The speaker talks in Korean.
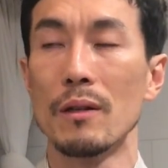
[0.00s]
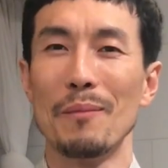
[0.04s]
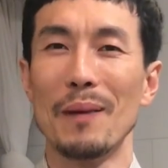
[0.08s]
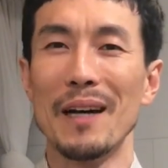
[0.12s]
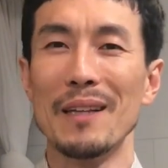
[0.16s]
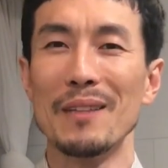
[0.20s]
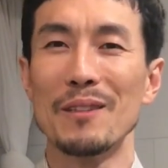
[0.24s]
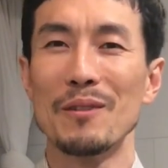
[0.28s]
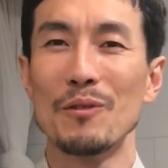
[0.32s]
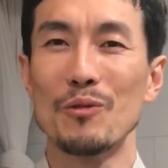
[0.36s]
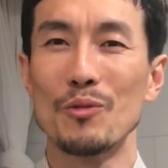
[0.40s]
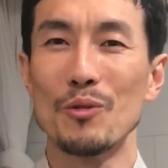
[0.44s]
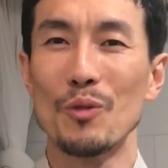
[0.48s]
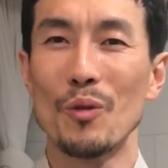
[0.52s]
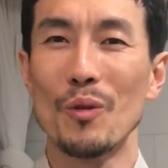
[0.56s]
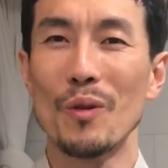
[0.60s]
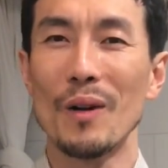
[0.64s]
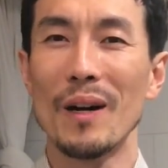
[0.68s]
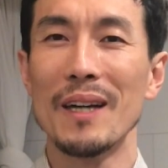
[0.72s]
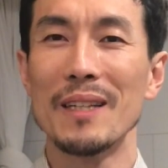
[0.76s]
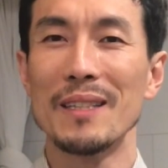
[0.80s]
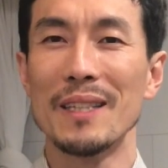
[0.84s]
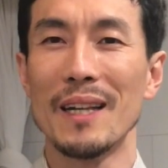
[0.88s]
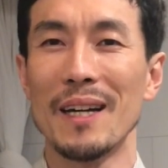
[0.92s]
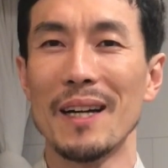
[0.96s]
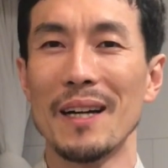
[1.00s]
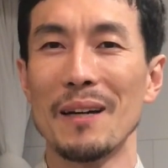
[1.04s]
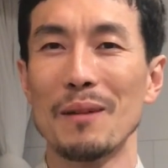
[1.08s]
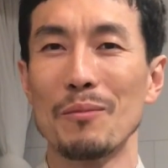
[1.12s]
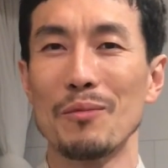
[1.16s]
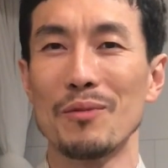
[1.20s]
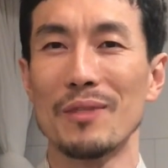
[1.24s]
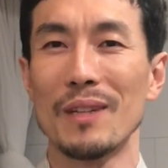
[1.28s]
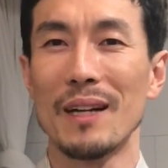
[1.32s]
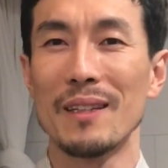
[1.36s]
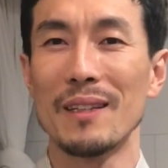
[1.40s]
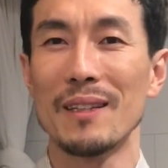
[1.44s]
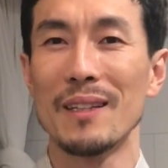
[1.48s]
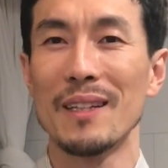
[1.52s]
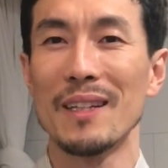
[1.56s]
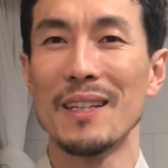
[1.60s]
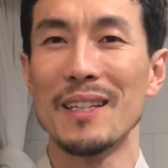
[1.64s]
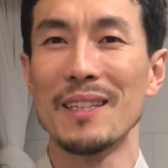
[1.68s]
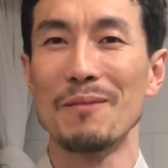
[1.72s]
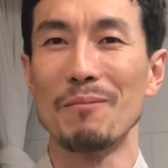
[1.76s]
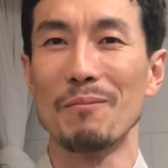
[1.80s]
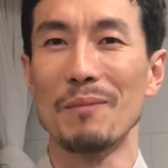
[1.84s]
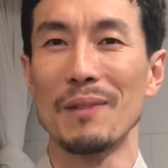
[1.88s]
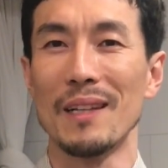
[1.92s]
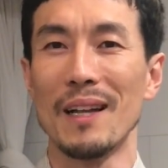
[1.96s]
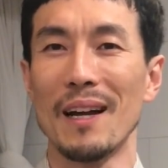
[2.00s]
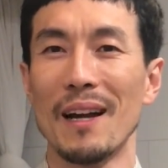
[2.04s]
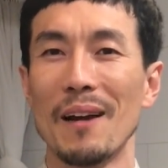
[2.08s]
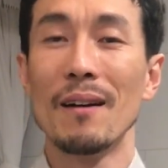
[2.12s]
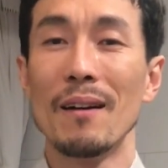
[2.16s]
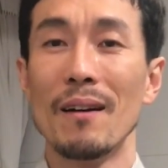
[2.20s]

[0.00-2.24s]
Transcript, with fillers: 많은 구독과 사랑 부탁드리겠습니다.